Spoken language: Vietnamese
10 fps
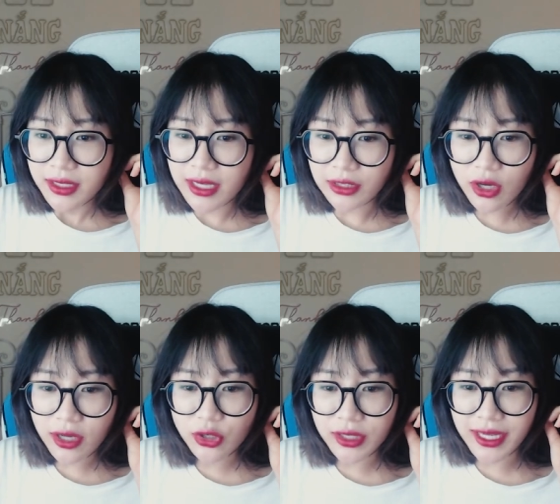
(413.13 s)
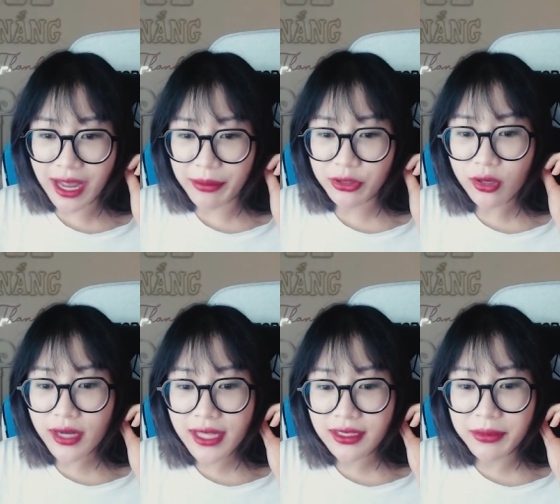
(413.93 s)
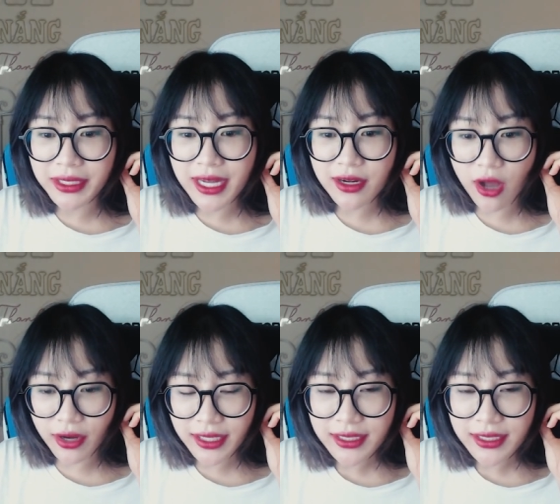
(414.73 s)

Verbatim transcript: để cho cái chuyện tình cảm ấy tốt lên thì mình nên nói